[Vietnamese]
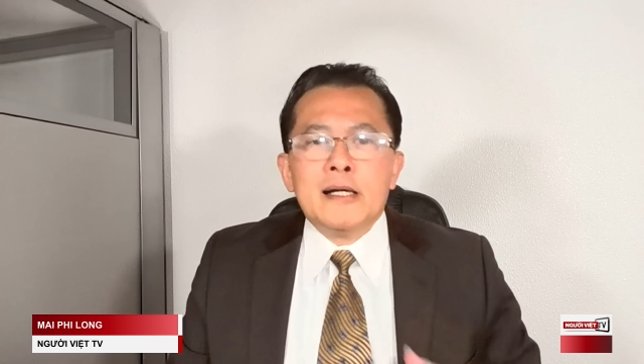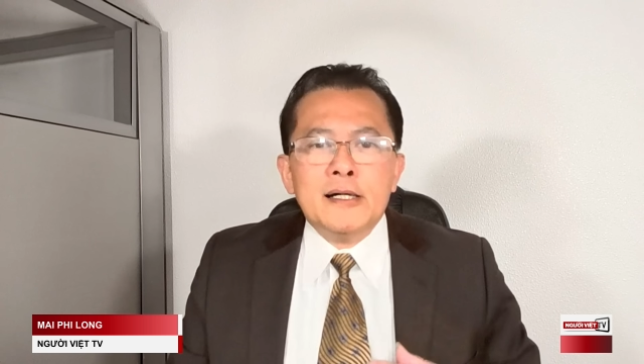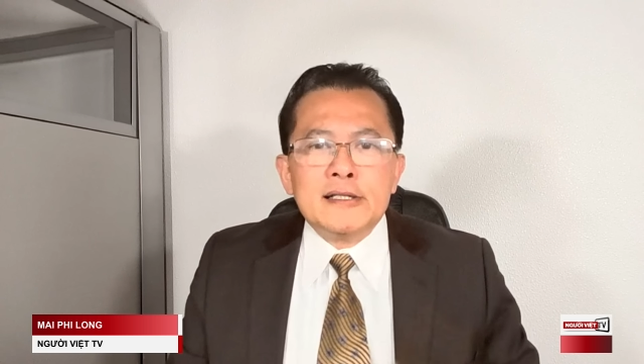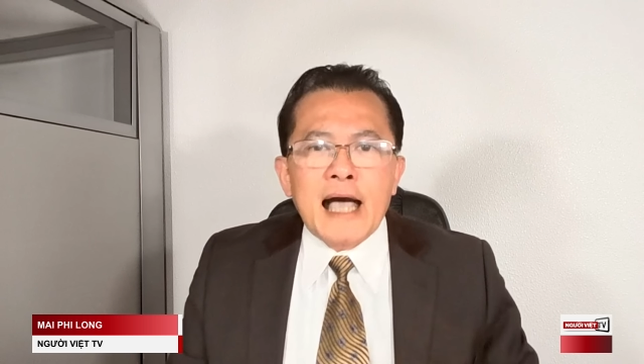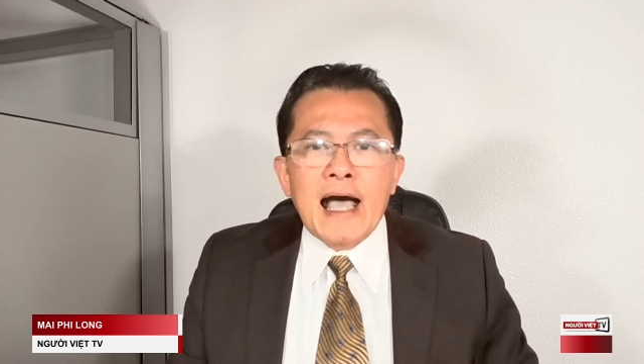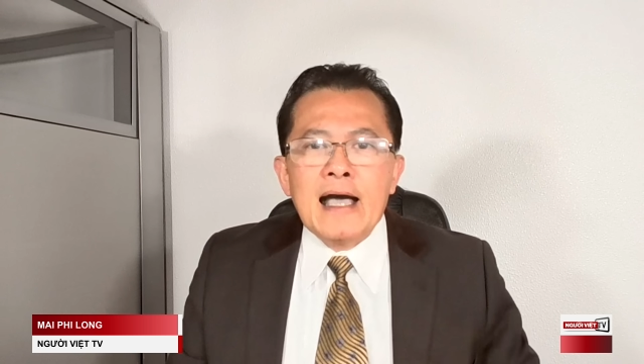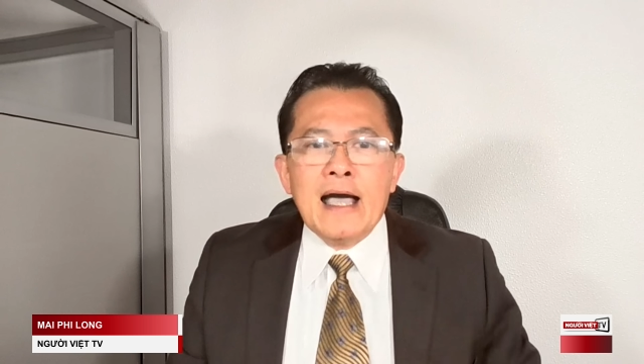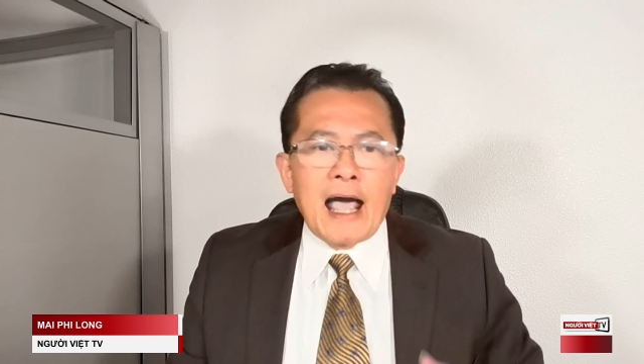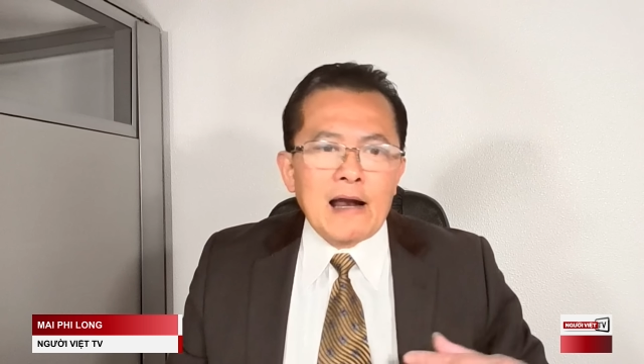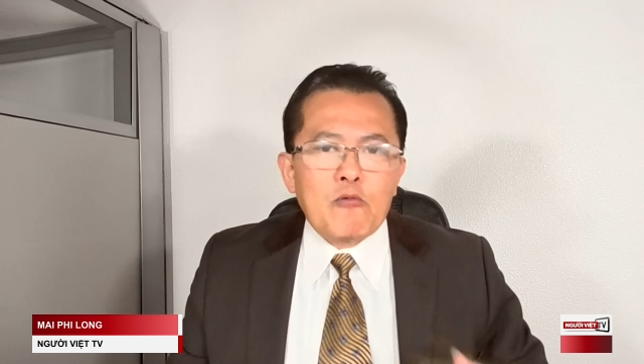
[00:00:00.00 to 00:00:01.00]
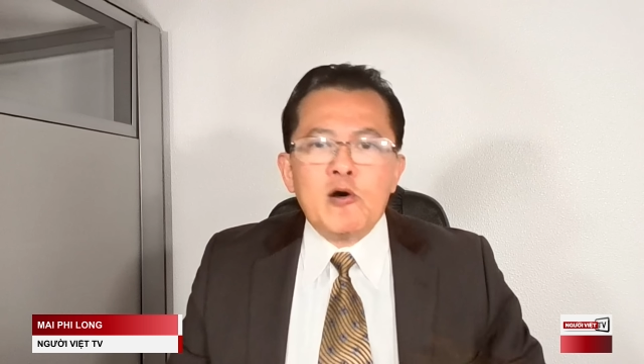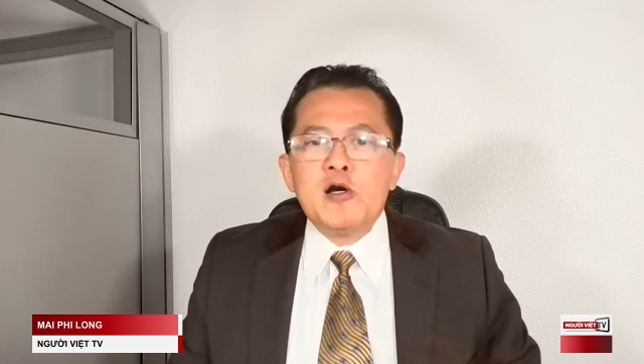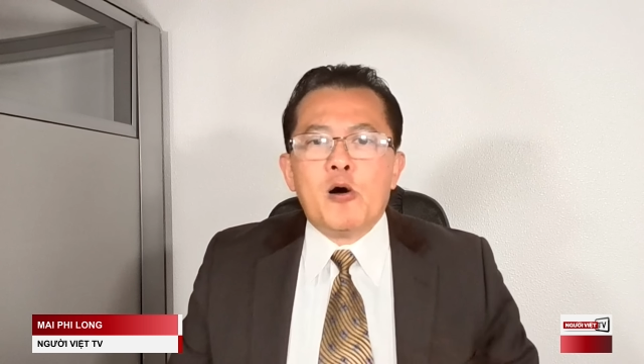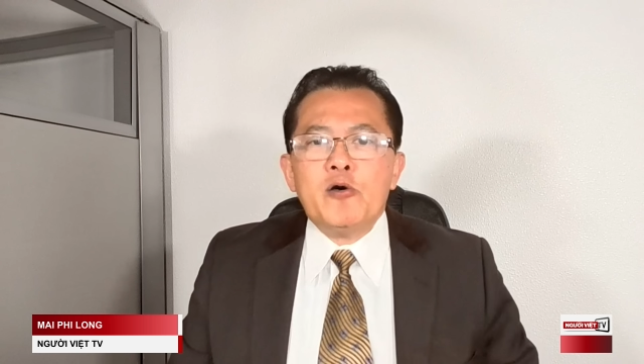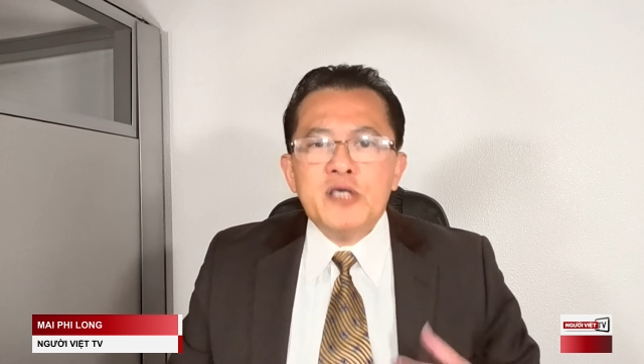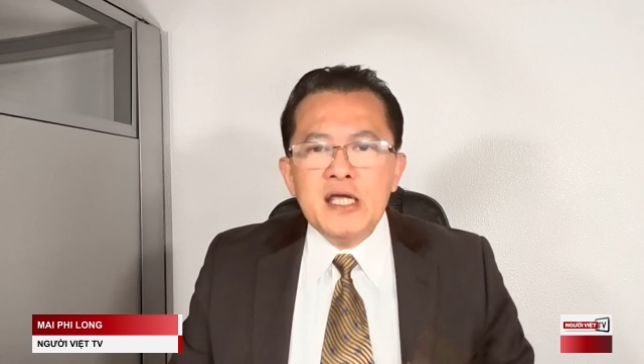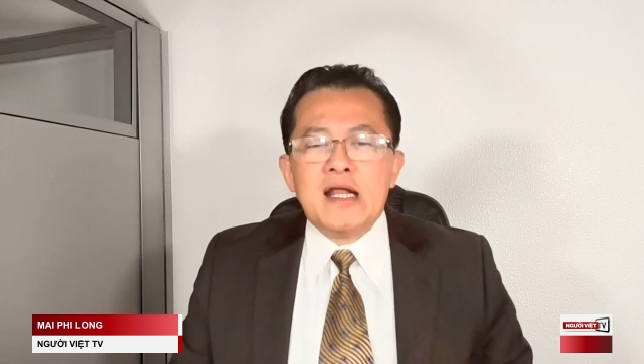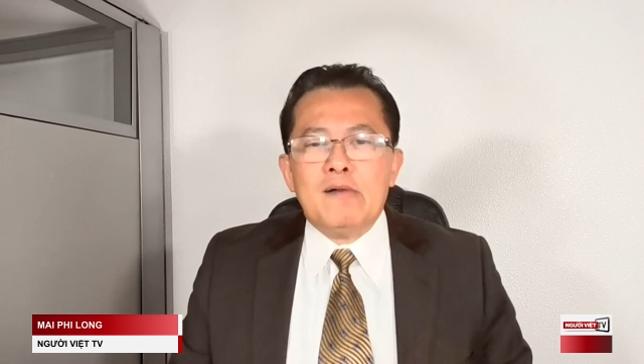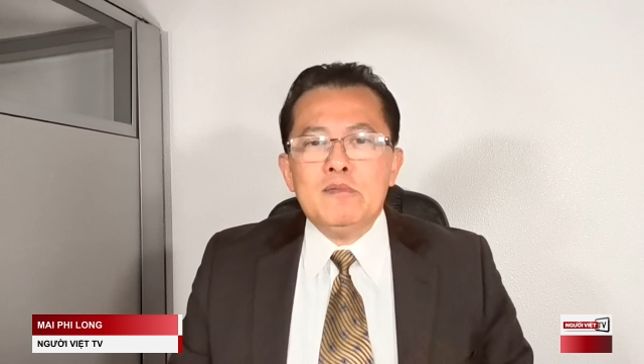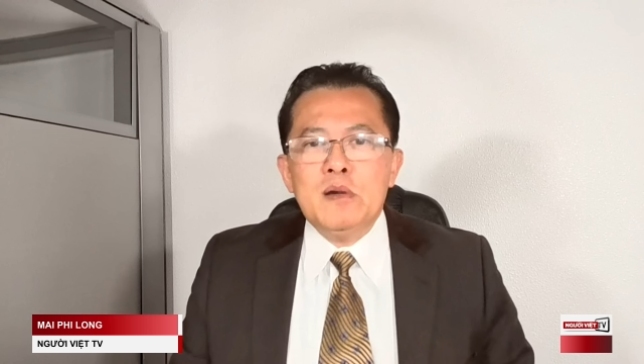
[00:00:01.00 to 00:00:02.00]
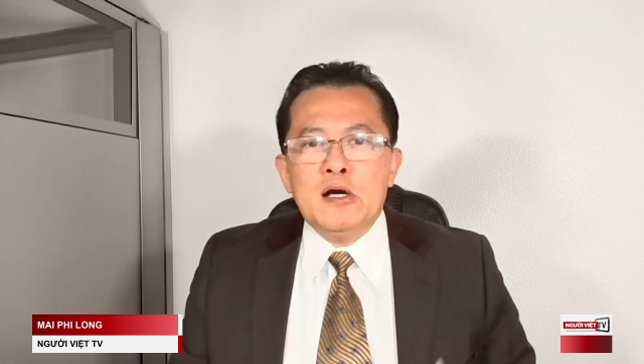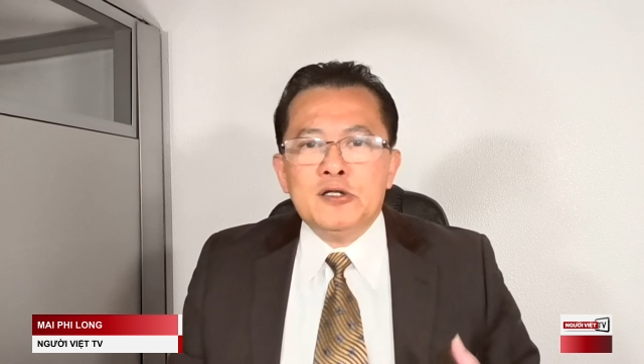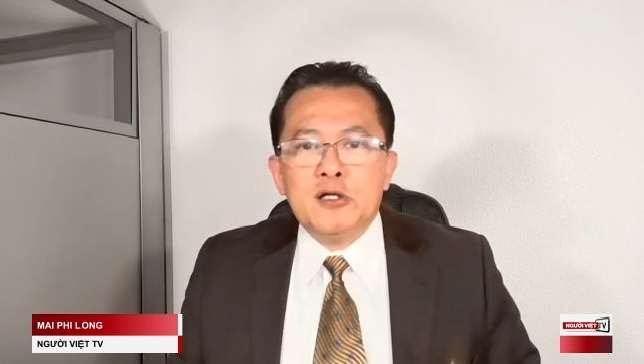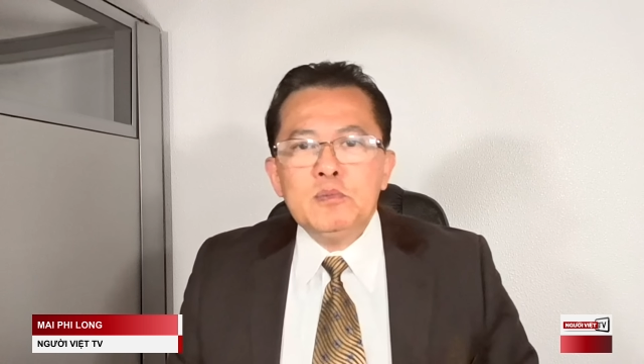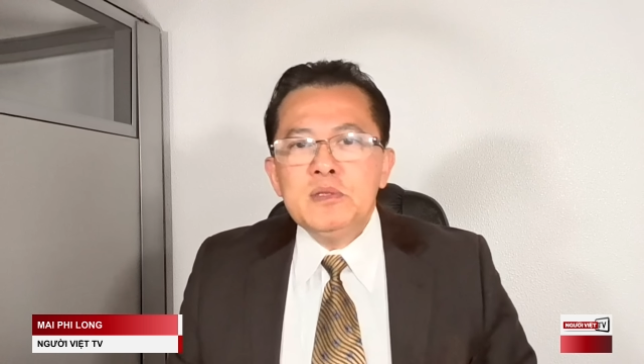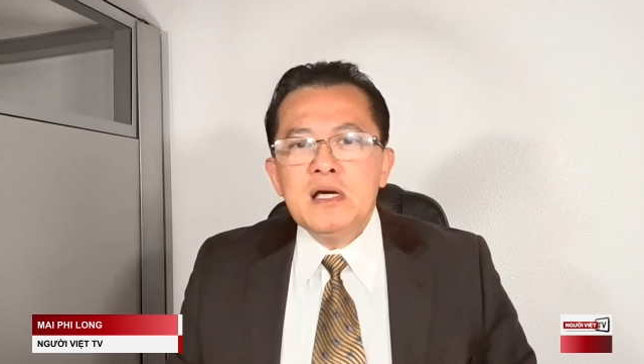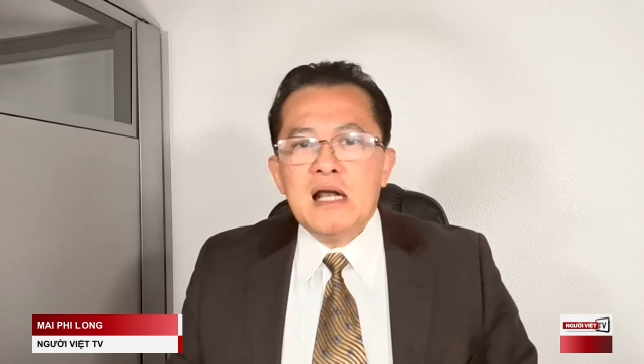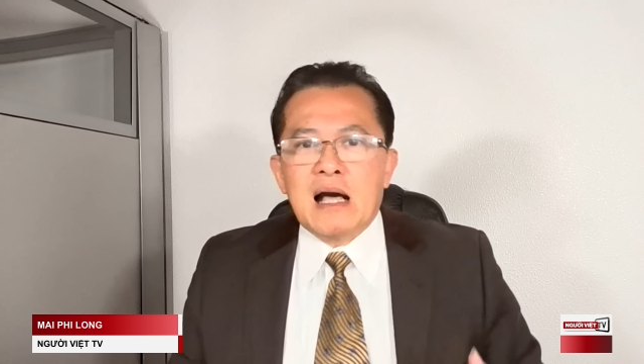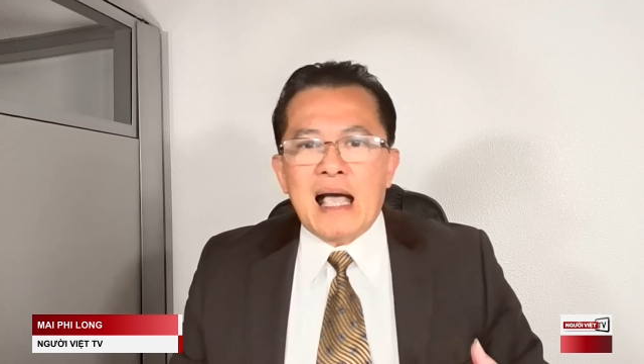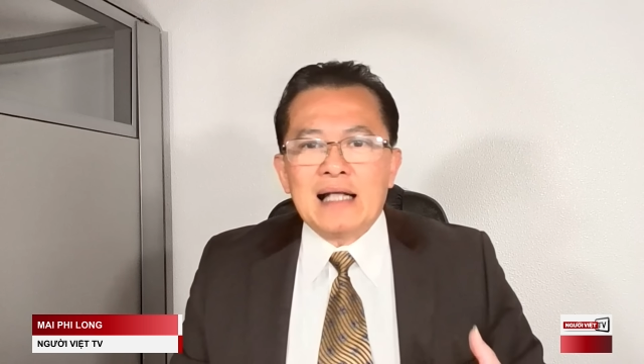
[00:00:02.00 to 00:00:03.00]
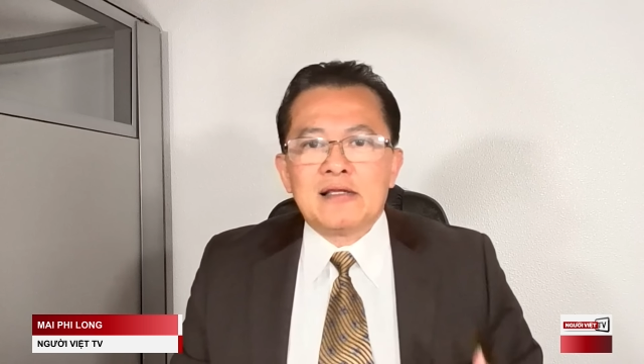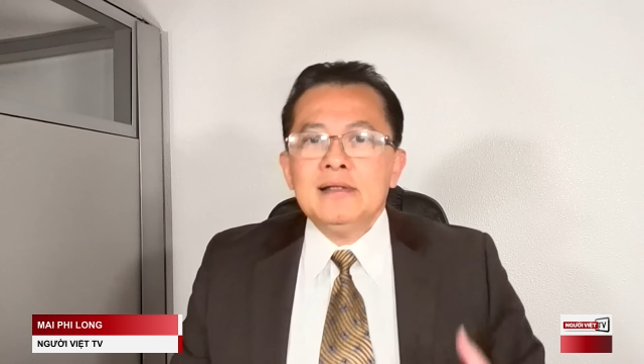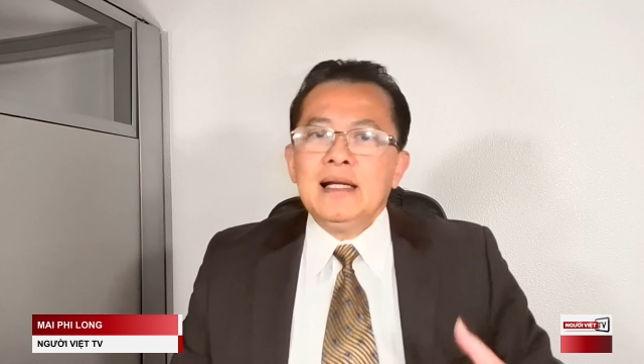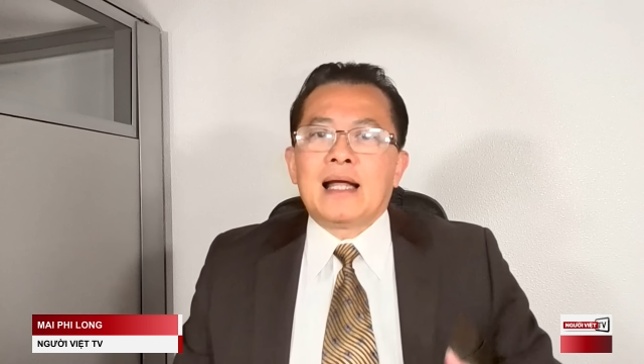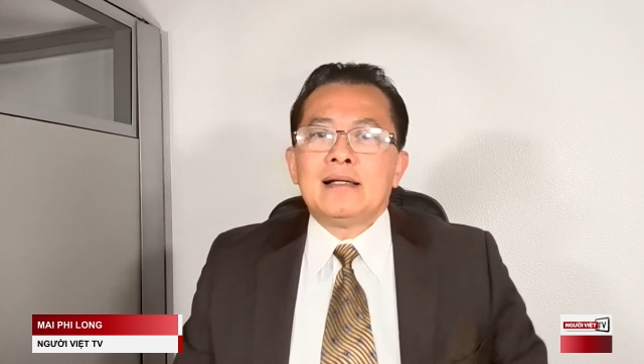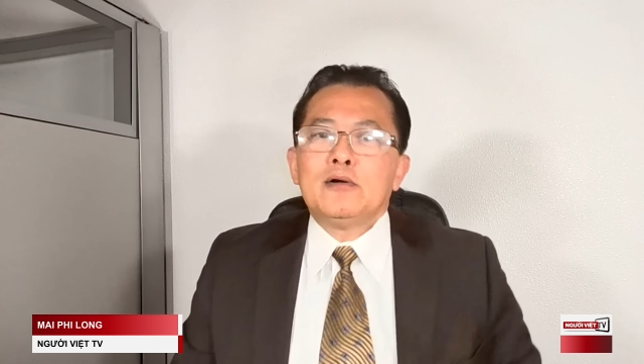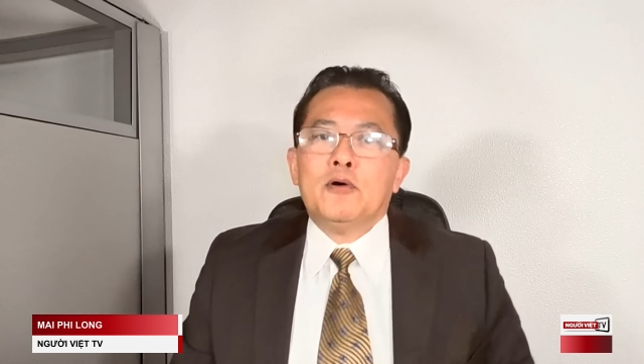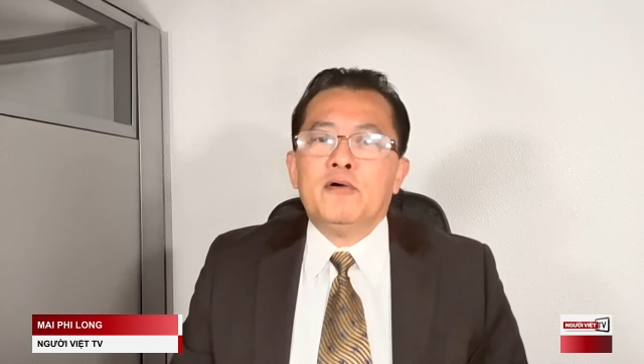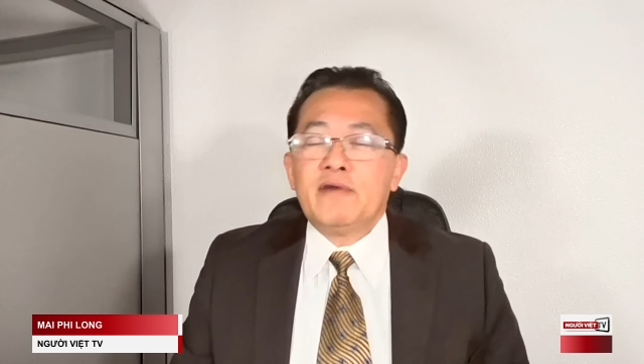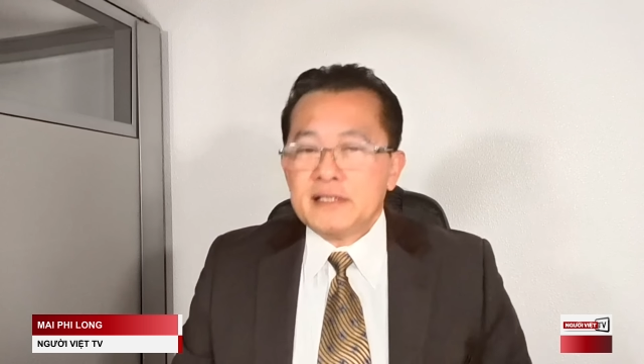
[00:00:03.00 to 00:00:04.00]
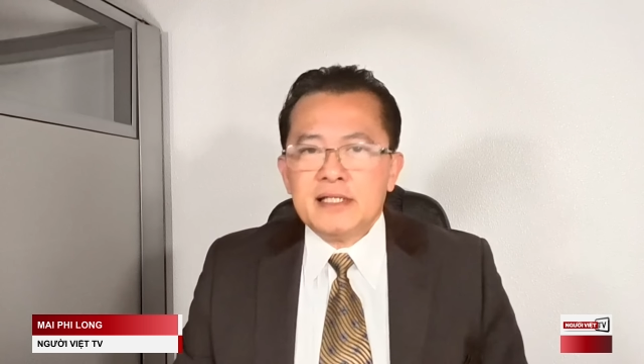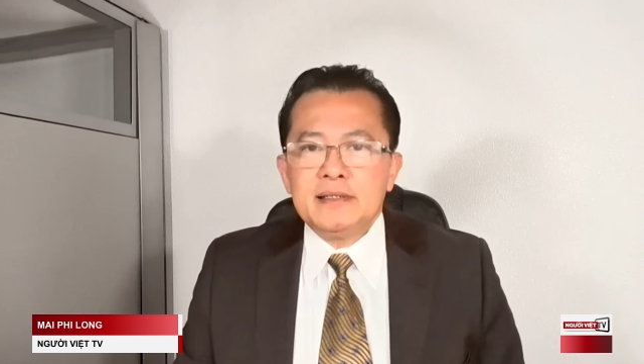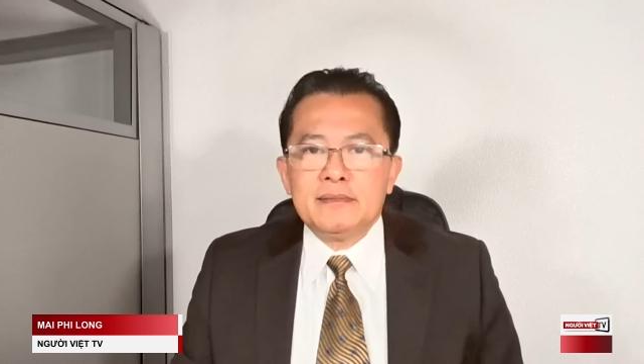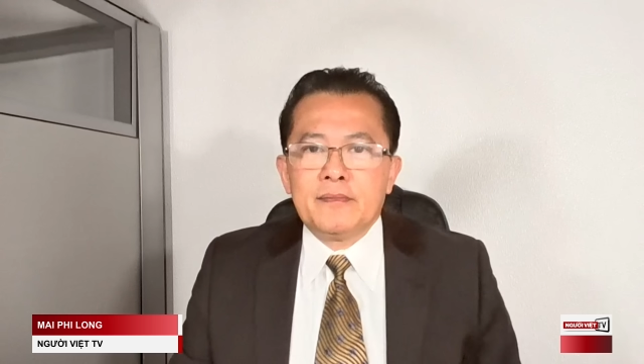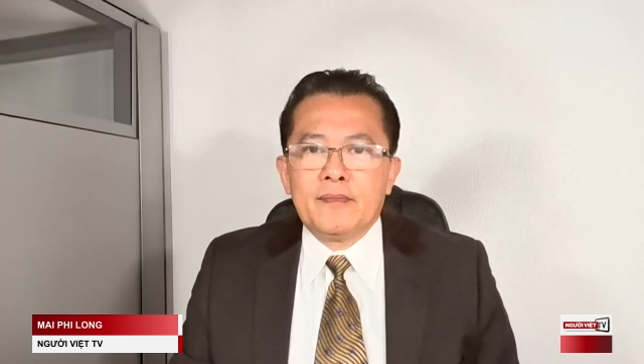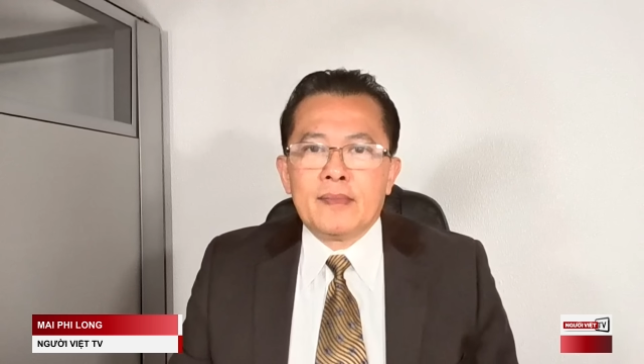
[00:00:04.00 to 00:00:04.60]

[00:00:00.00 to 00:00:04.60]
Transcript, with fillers: người ta hay là quân đội nhìn ông giống như là các tướng lãnh của phát xít